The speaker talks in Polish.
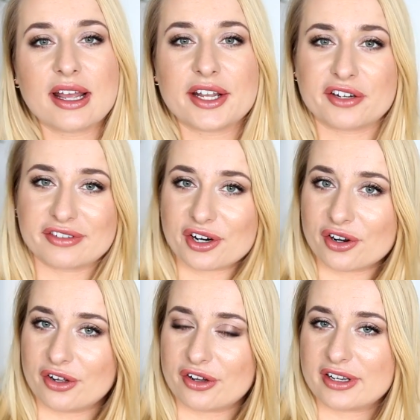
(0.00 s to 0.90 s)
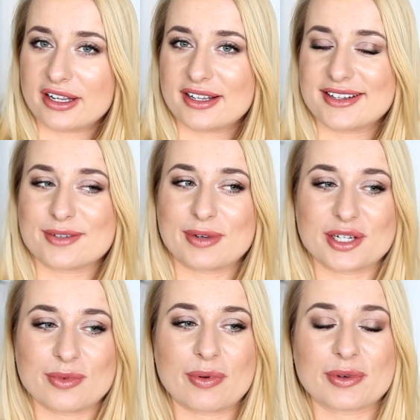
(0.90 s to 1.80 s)
nowe kolory,
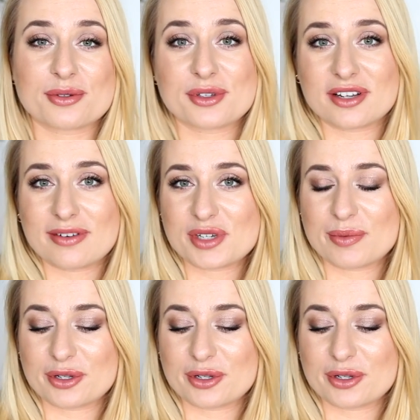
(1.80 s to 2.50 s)
zobaczymy po prostu co Wam się